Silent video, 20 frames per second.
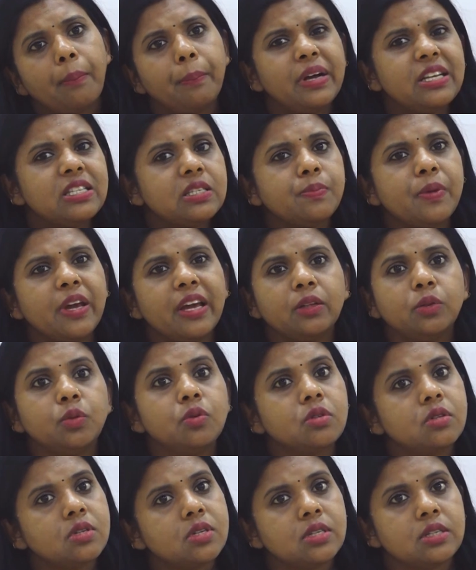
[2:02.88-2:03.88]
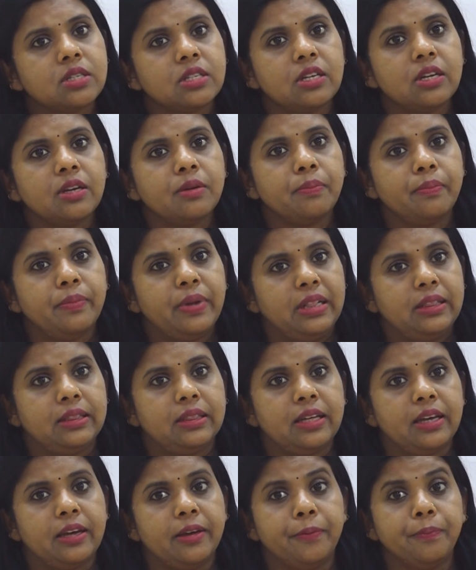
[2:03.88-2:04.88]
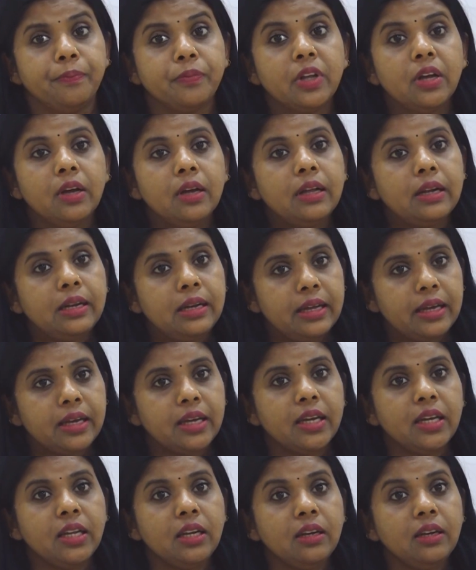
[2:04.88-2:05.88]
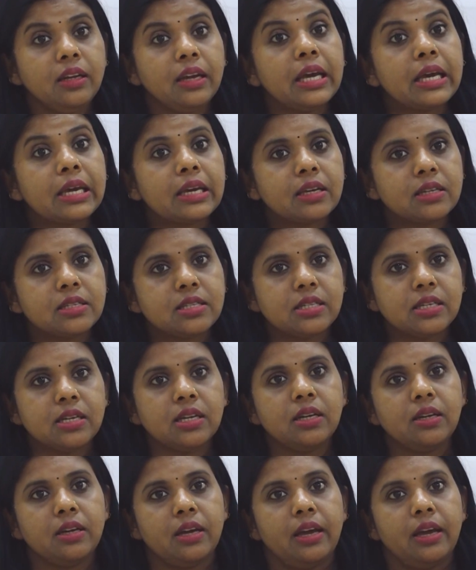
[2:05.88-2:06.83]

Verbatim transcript: आपस में एक दूसरे से मिलते हैं लेकिन ये किसी